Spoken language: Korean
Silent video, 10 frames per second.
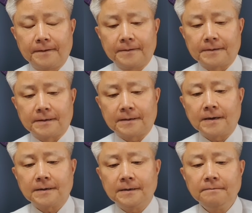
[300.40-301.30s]
자,
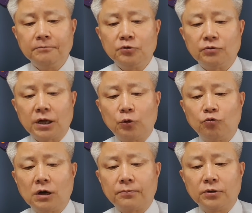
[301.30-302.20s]
딸을 미국에
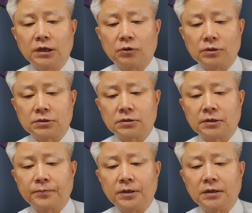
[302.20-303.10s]
유학 보내기 위해서
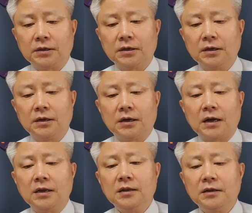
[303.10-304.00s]
특별히
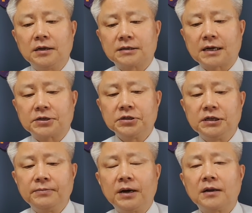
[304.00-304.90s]
1년에
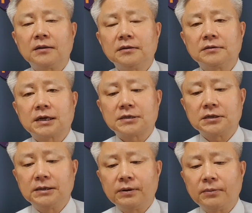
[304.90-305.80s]

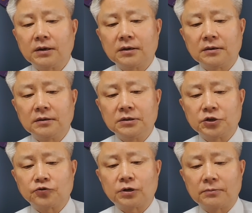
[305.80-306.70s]
4,200만 원을
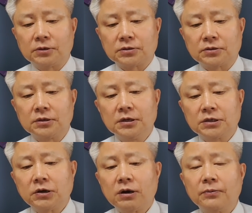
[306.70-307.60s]
지출하면서
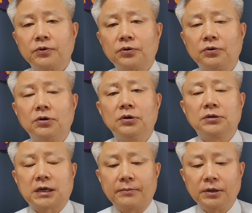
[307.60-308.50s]
생활비로
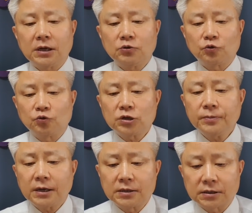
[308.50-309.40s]
3인 가족이
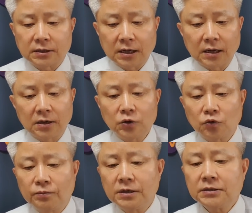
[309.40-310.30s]
60만원을 쓴다.
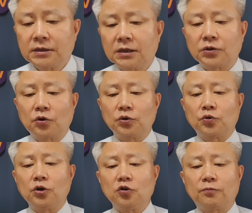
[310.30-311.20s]
그리고 명절에 들어온
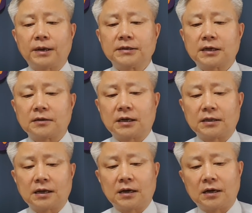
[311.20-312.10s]
고기로 반찬을
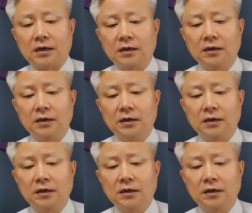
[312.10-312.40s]
한다.